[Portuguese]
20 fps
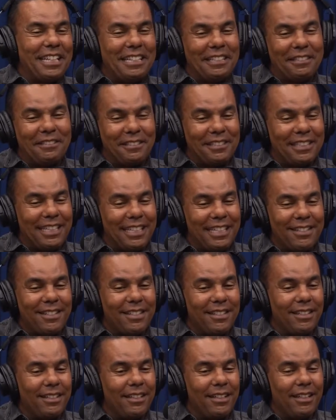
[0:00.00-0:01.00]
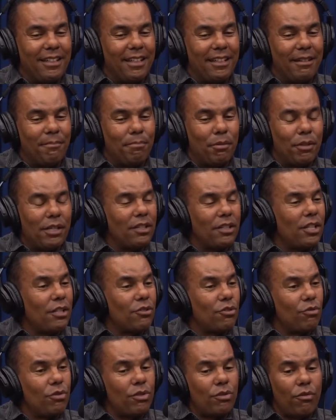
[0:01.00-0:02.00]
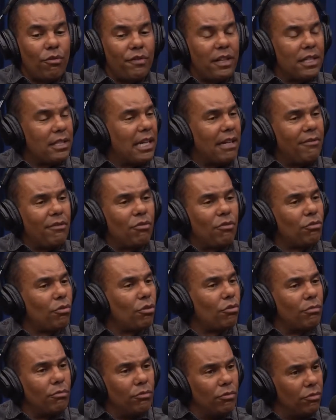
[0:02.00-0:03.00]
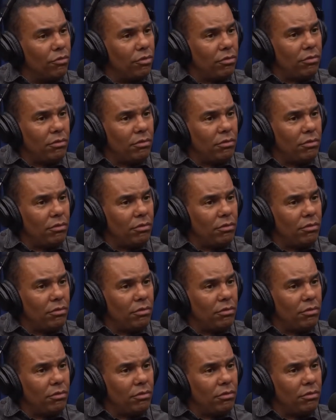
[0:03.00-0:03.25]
que acontece? Porque Jesus conversava com todo mundo.